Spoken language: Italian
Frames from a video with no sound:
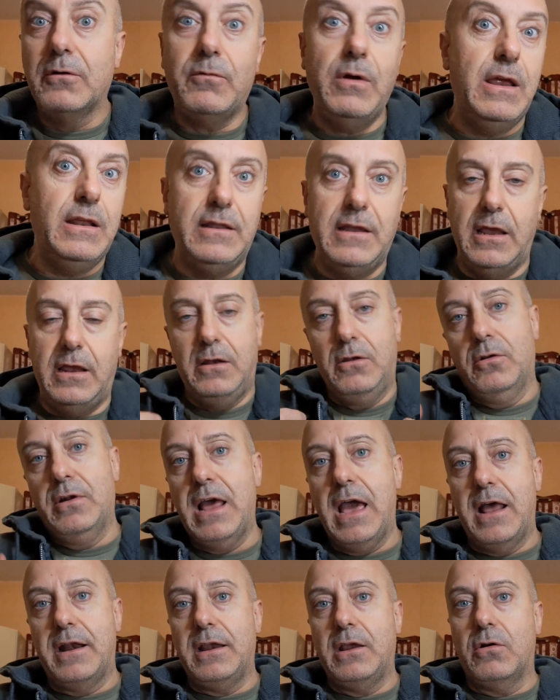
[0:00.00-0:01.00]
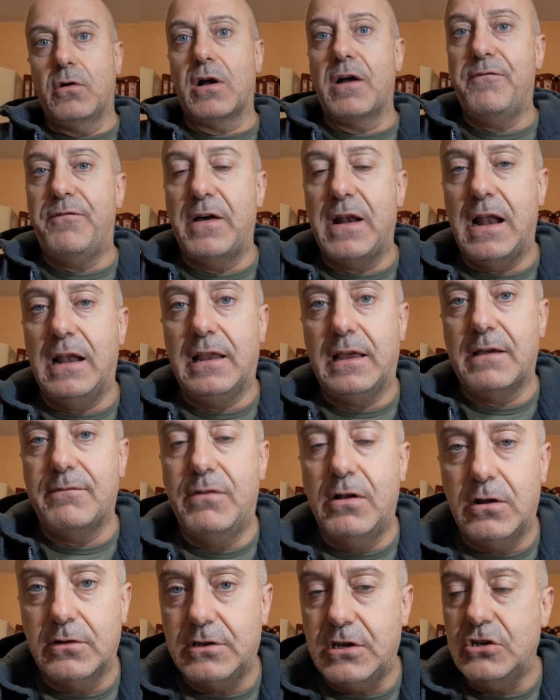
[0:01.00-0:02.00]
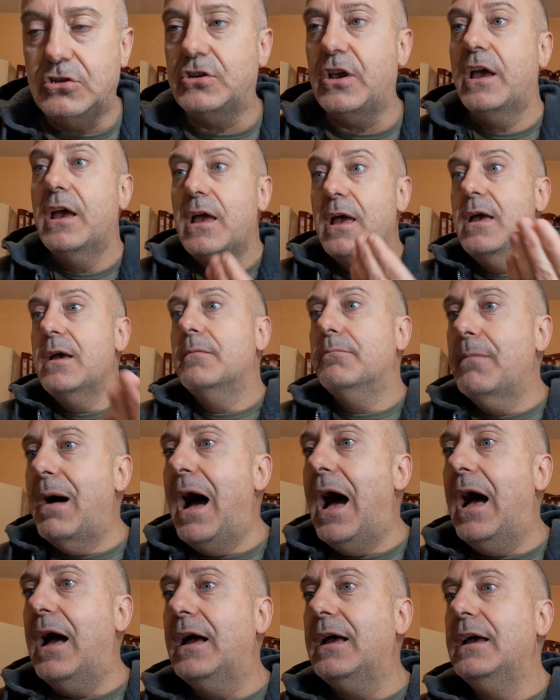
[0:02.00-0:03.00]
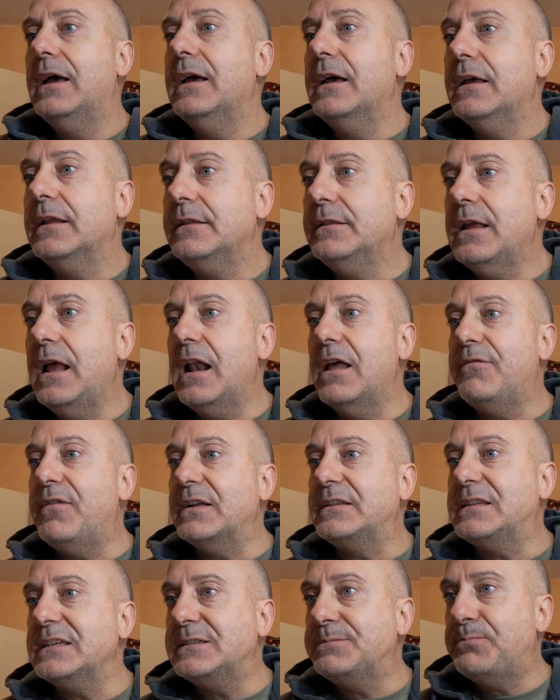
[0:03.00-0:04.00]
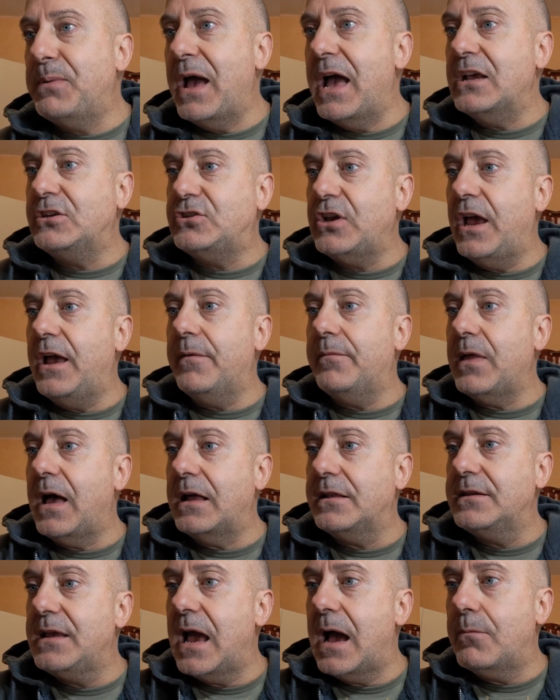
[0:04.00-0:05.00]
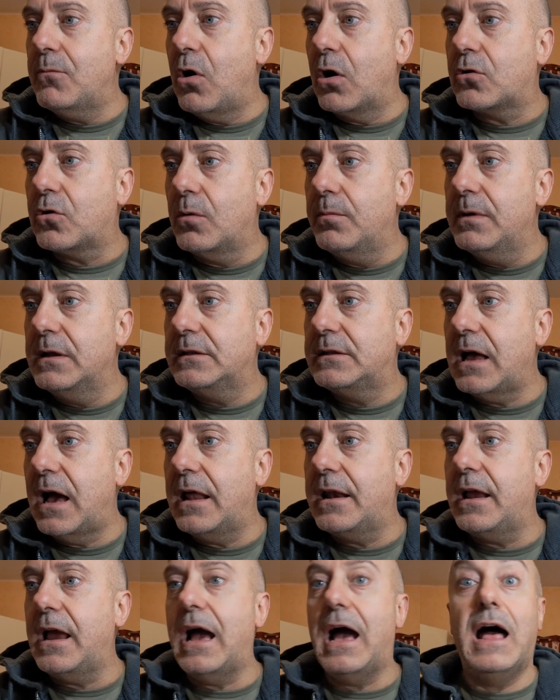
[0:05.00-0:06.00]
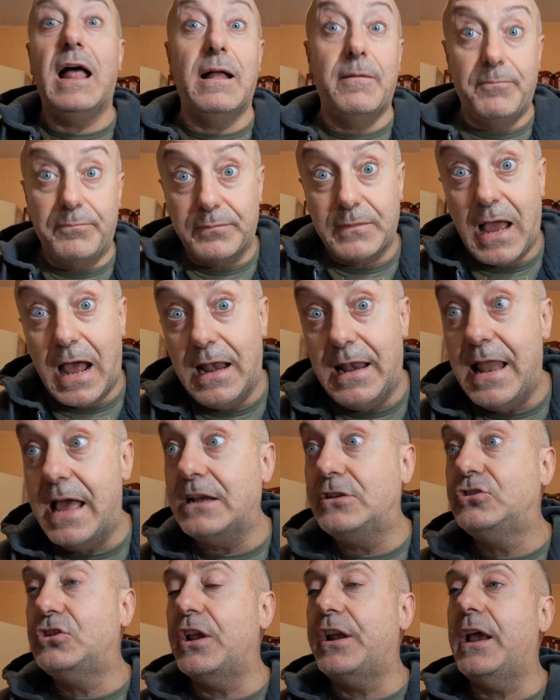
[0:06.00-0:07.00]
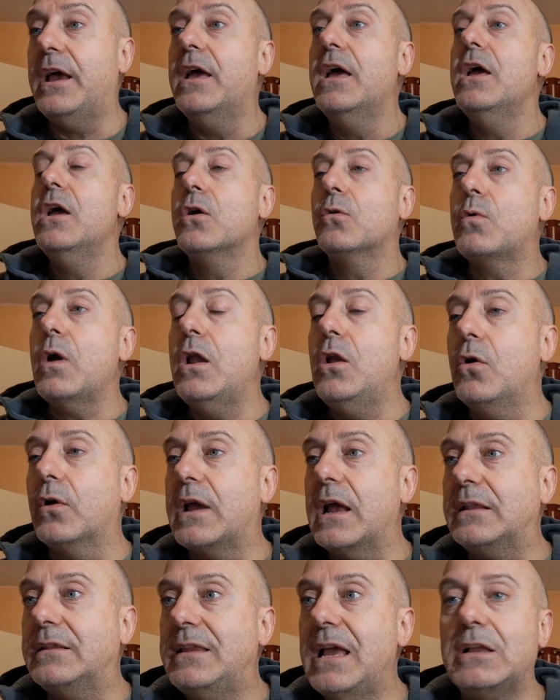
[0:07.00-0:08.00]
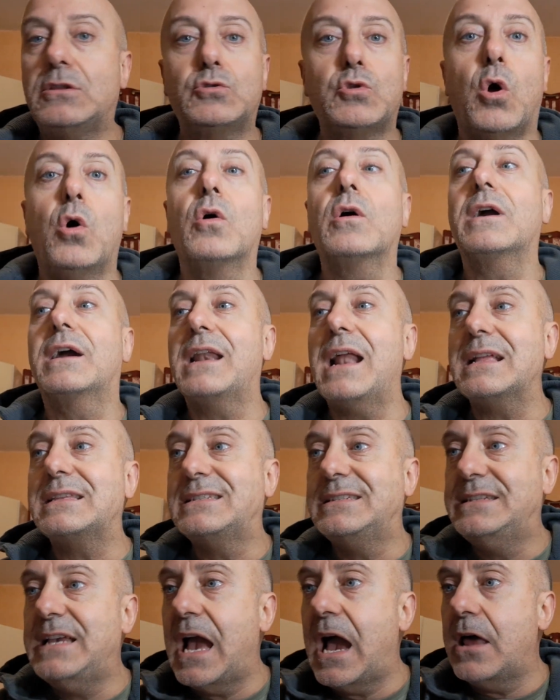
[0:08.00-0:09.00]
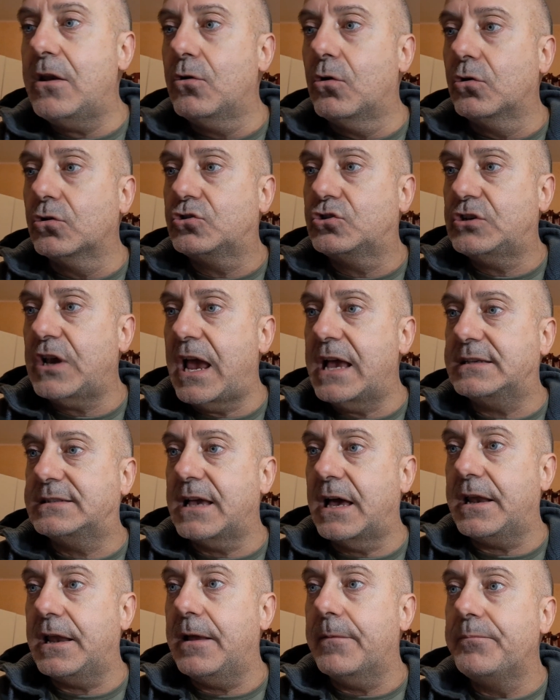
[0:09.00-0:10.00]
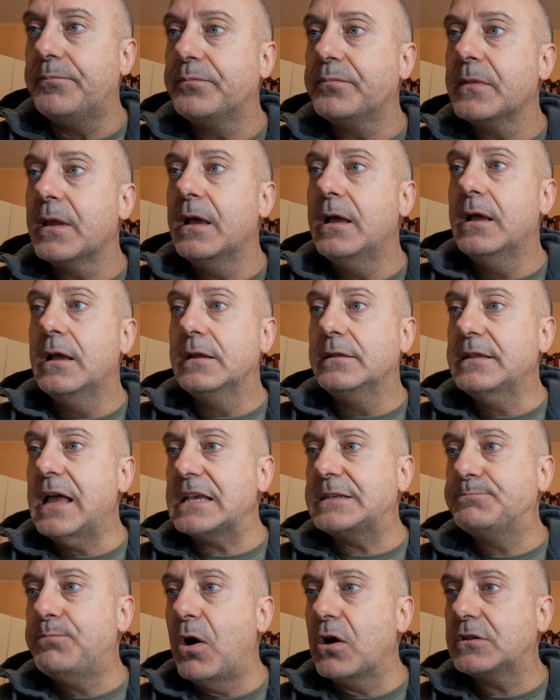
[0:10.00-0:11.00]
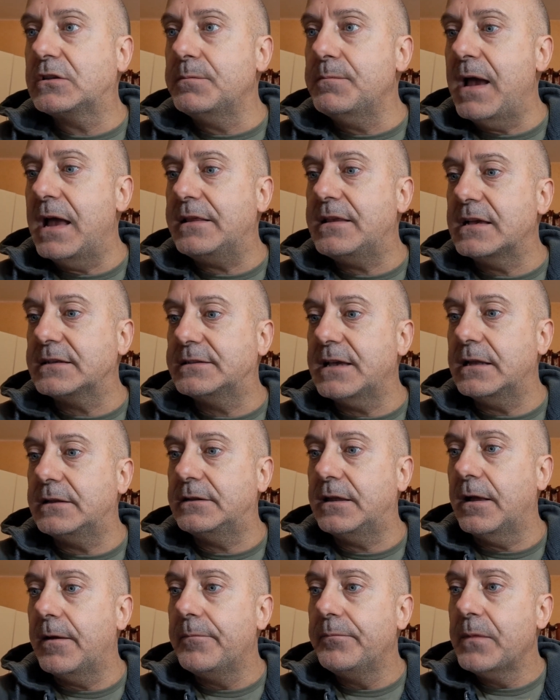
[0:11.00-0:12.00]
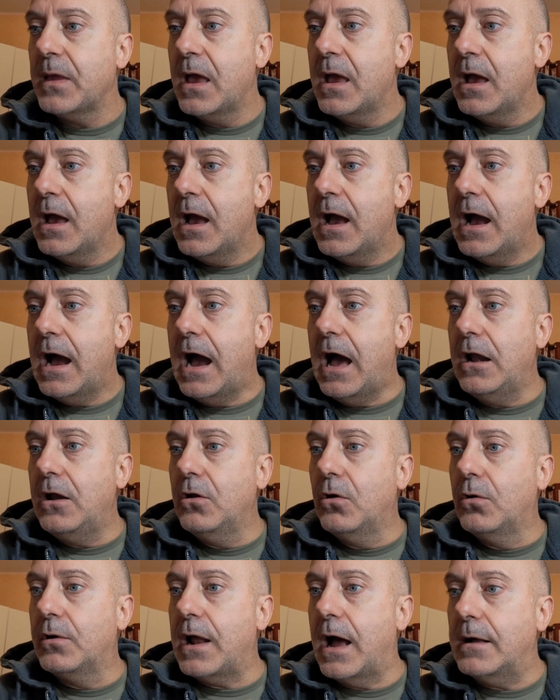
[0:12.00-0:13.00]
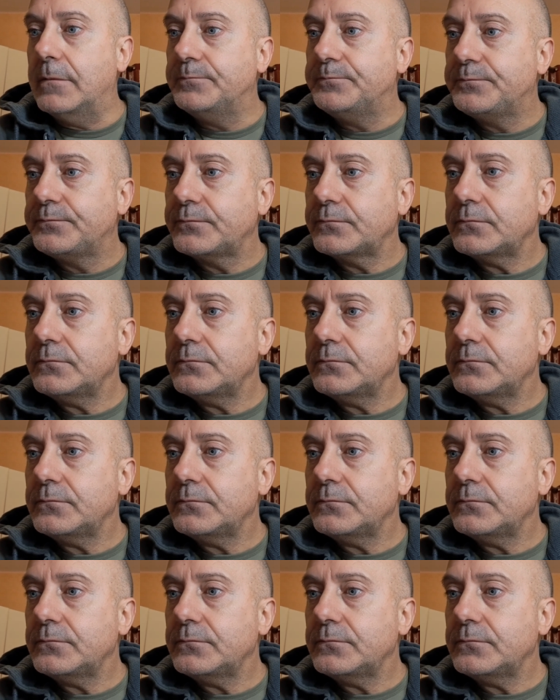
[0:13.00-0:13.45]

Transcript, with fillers: Quindi non è Enrico Caffarelli che ve lo dice, ma nella fattispecie andiamo a commentare, a, a leggere quello che ha detto Graziano Cesari da Sport Mediaset. Allora,